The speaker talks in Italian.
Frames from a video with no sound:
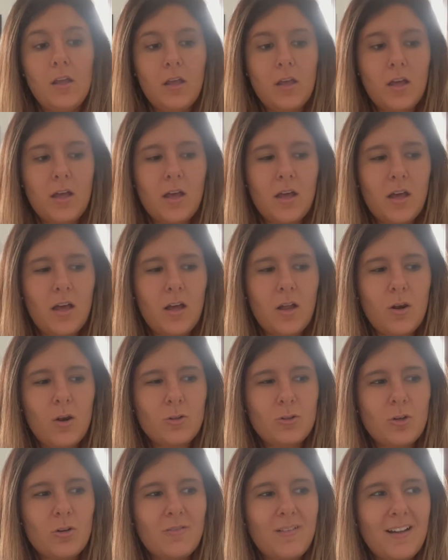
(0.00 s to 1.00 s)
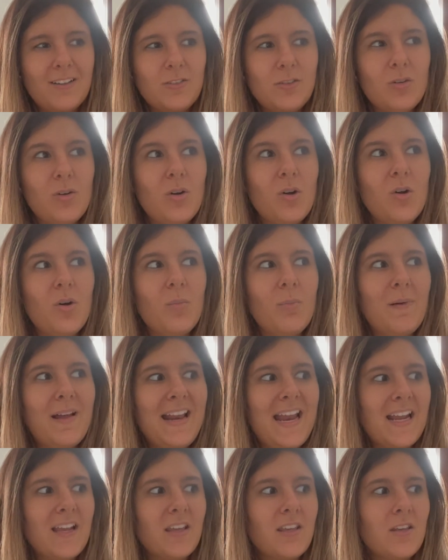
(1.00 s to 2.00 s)
eh, l'ho trovato
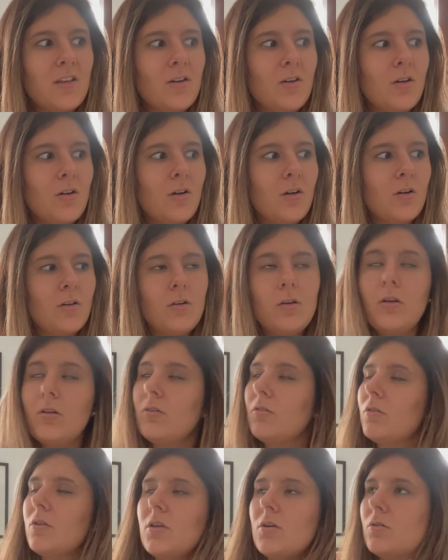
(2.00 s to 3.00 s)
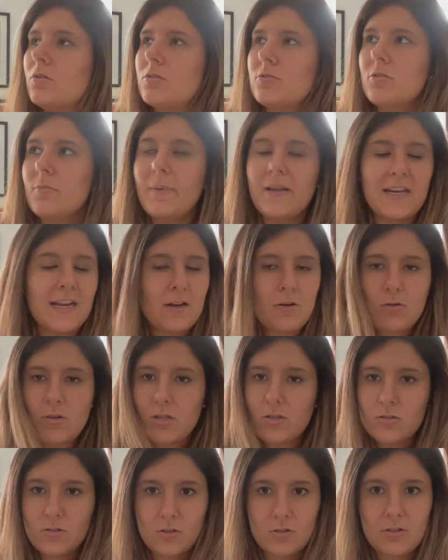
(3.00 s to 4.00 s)
parecchio, non noioso, perché
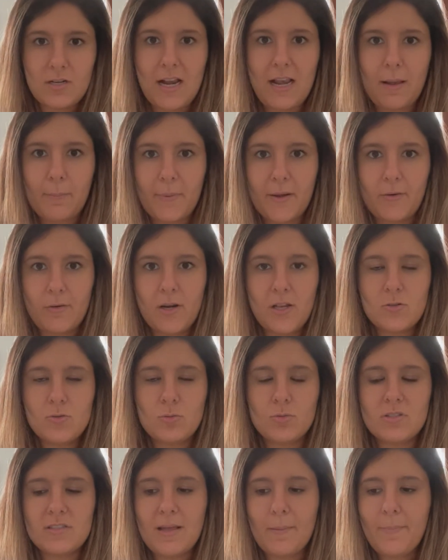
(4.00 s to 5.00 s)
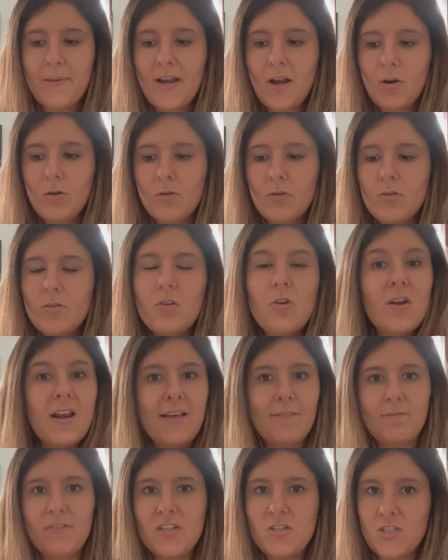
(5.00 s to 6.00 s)
noioso non è la parola giusta, però non,
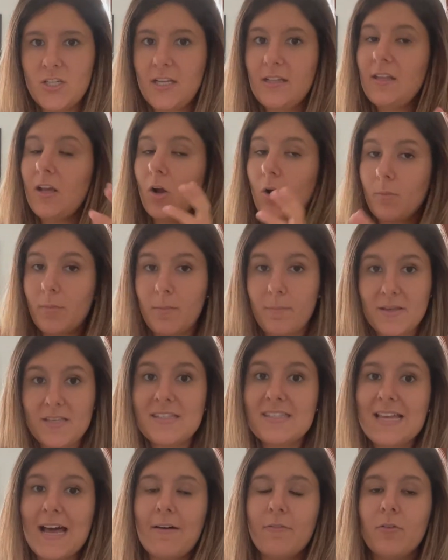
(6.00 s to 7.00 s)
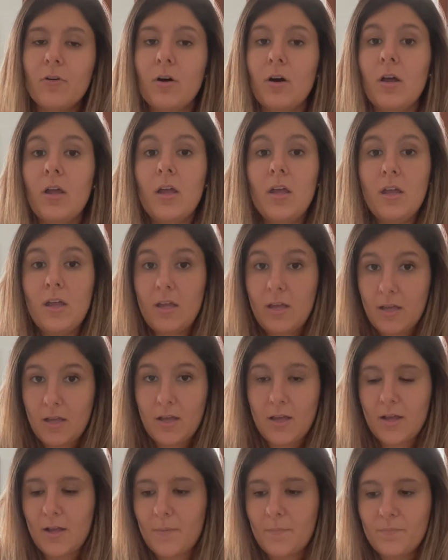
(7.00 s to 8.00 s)
non avvincente come pensavo,
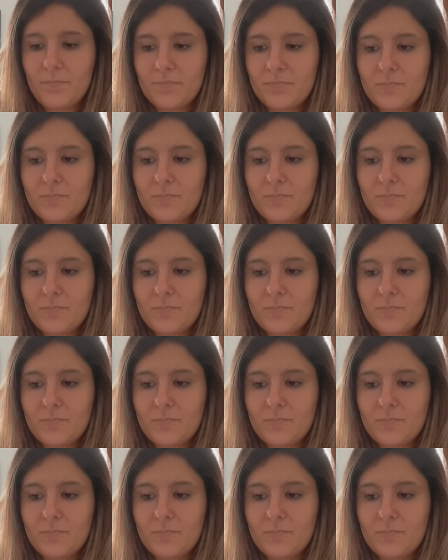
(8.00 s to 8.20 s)
eh,